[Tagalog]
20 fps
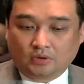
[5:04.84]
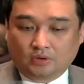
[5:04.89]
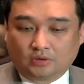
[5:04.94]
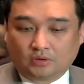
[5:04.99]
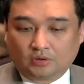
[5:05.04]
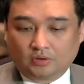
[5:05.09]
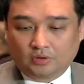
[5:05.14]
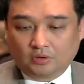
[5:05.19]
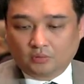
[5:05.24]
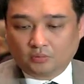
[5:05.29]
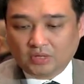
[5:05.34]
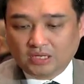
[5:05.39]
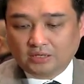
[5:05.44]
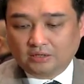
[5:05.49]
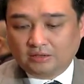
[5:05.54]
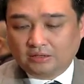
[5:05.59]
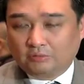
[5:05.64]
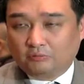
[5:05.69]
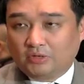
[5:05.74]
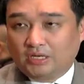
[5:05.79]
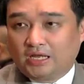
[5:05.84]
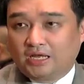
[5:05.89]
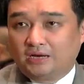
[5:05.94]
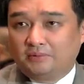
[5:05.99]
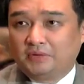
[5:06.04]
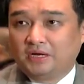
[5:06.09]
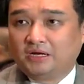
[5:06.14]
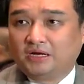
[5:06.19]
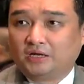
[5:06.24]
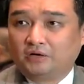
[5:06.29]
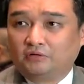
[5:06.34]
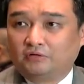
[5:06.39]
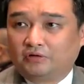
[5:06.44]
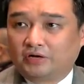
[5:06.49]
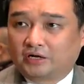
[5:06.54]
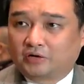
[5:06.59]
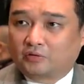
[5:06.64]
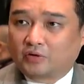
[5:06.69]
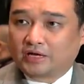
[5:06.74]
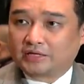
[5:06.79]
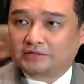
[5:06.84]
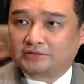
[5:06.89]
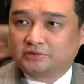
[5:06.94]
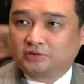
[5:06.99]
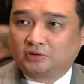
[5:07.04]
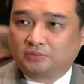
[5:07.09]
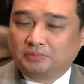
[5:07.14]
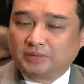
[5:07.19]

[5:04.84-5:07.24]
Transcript: foreigners? Well, wala namang ganong request, no?